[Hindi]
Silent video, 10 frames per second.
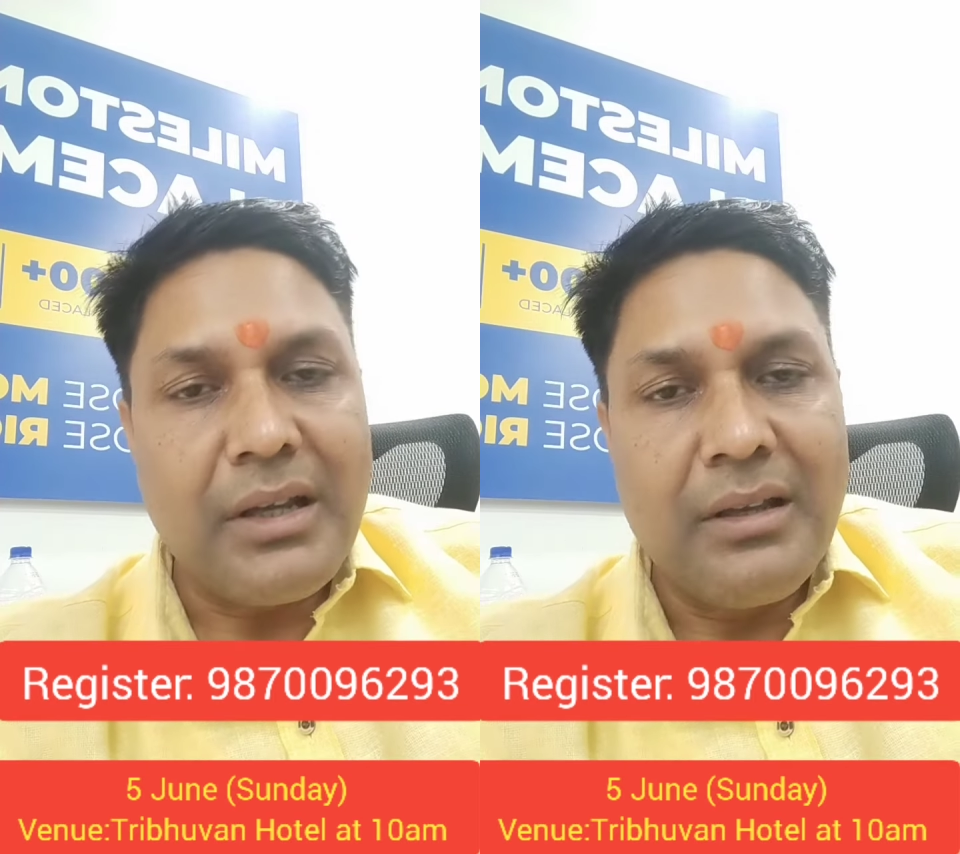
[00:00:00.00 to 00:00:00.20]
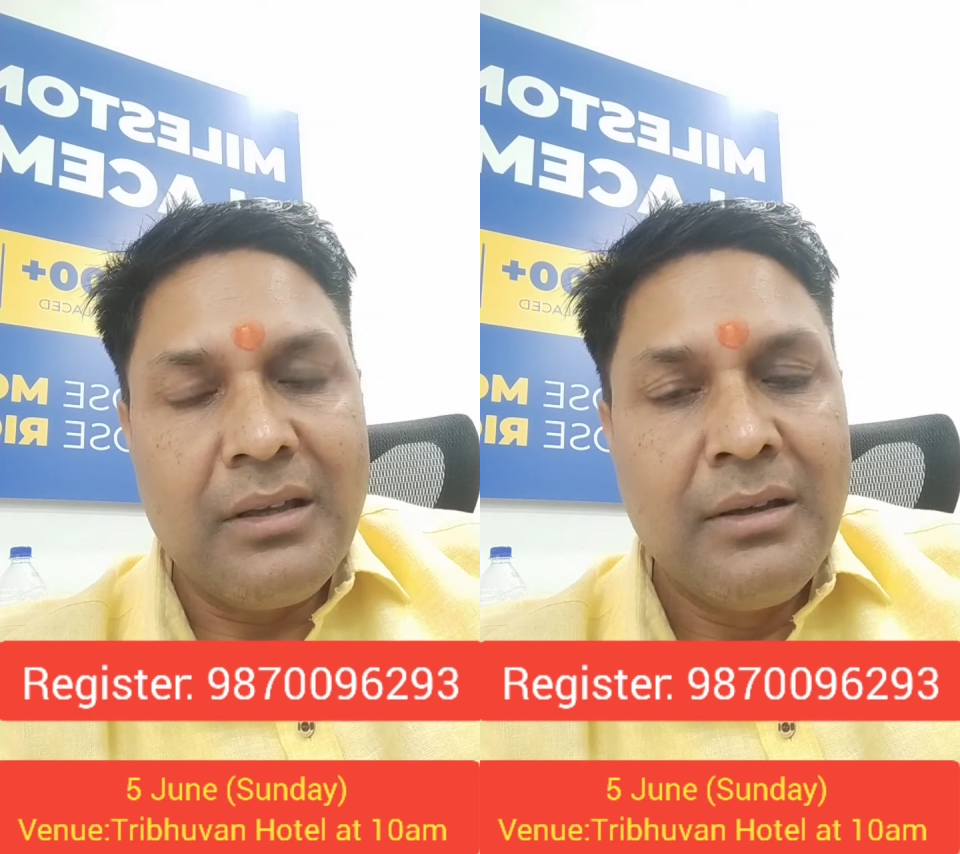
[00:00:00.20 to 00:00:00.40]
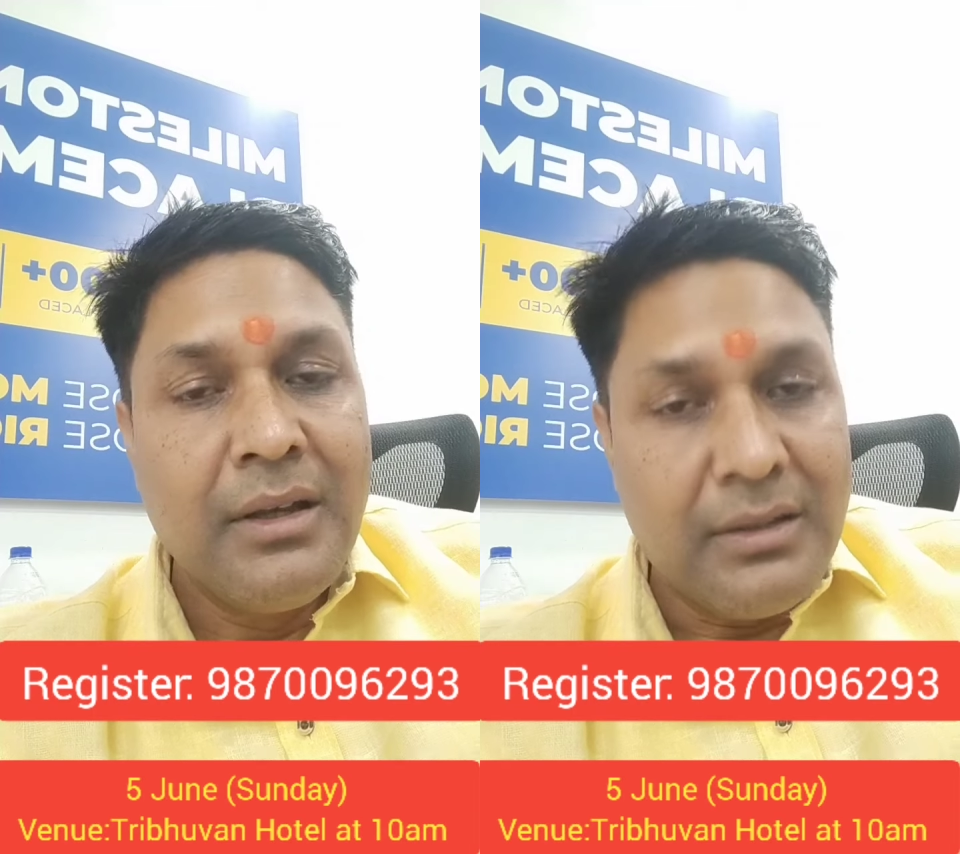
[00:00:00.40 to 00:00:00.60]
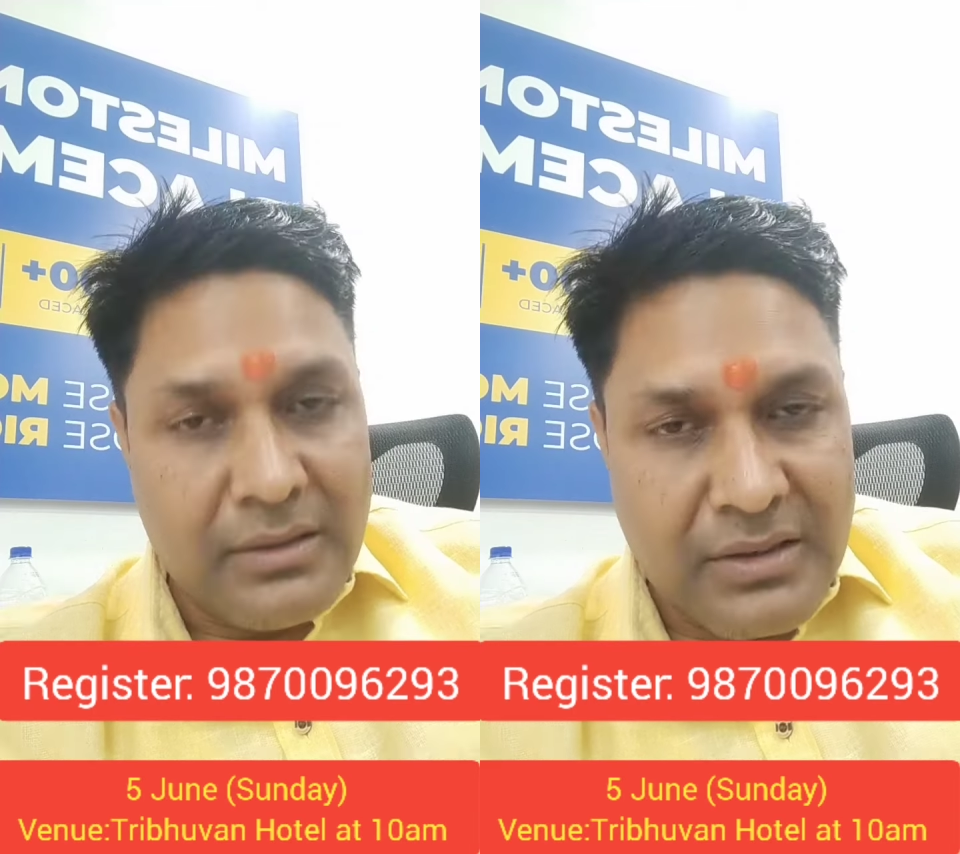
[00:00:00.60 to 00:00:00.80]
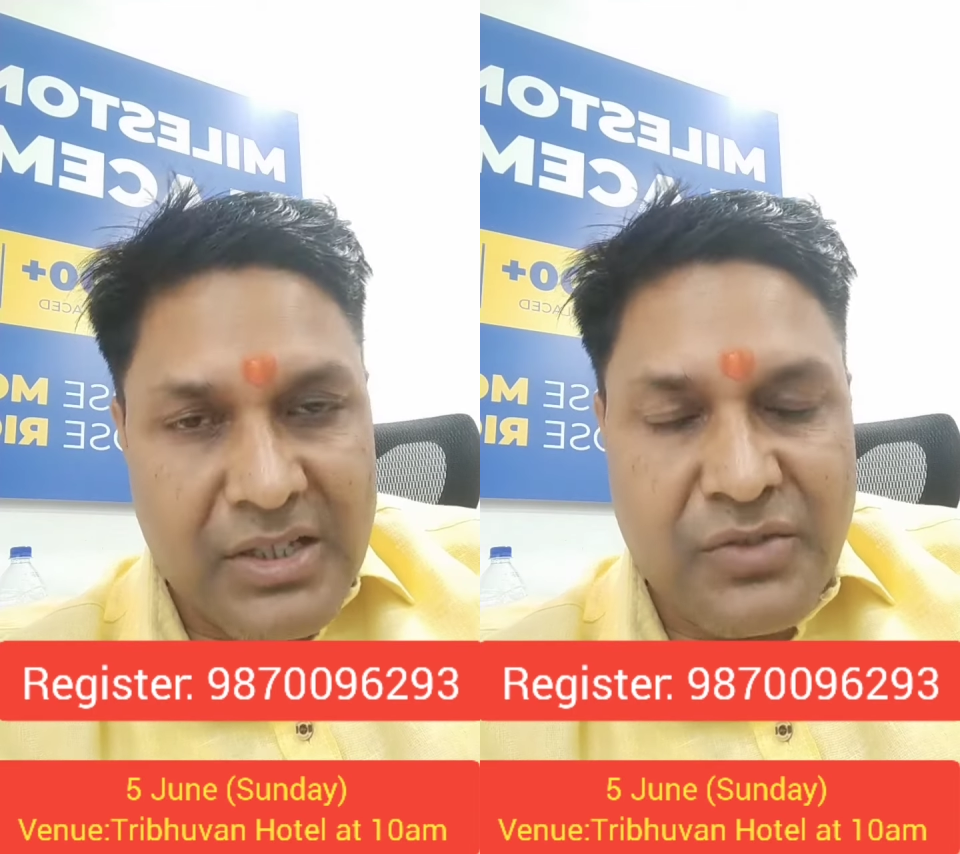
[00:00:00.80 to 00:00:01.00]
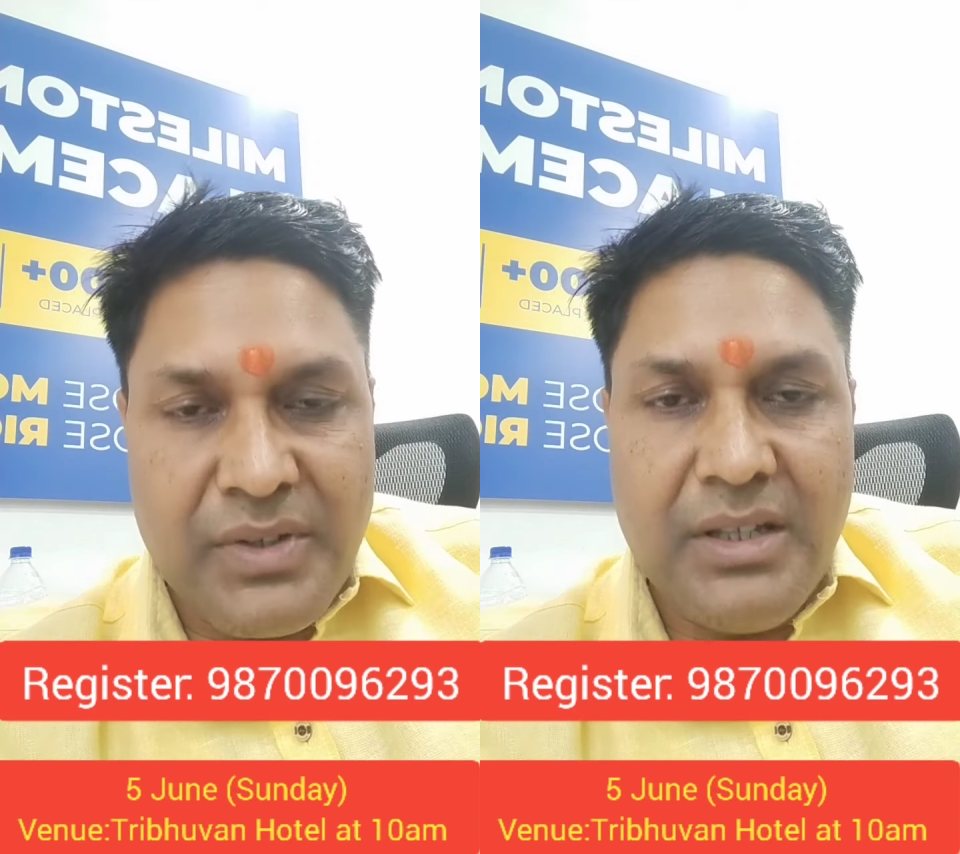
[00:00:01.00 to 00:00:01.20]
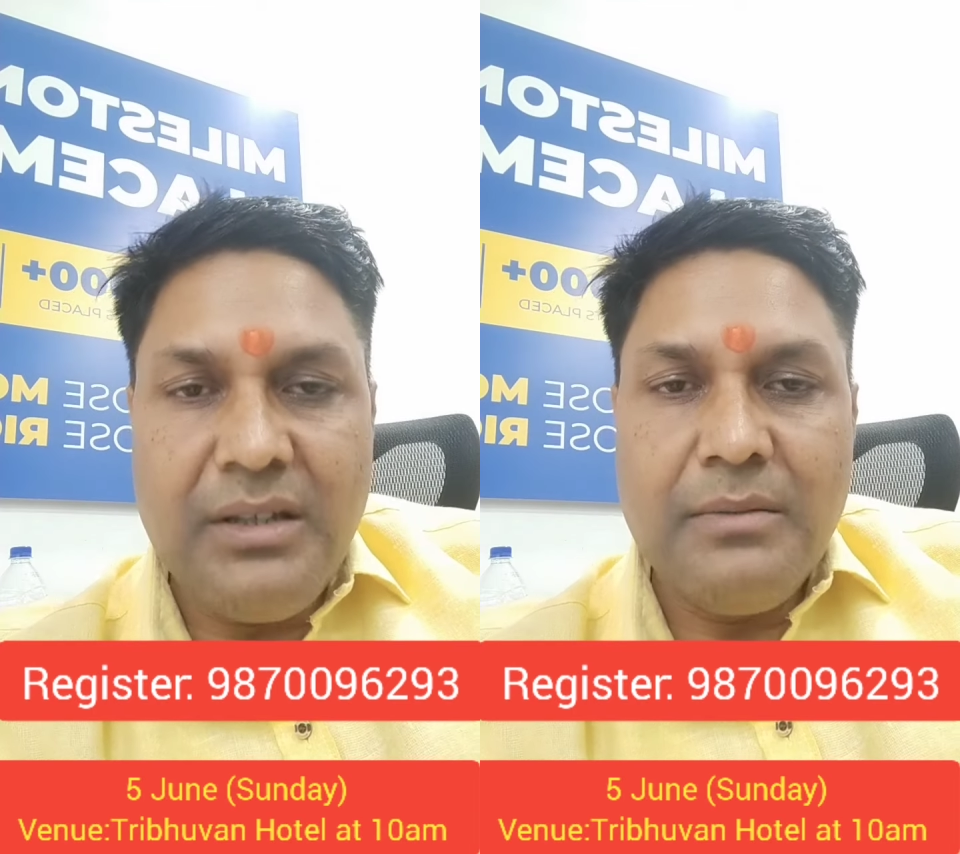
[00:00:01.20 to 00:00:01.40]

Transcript: के दसवीं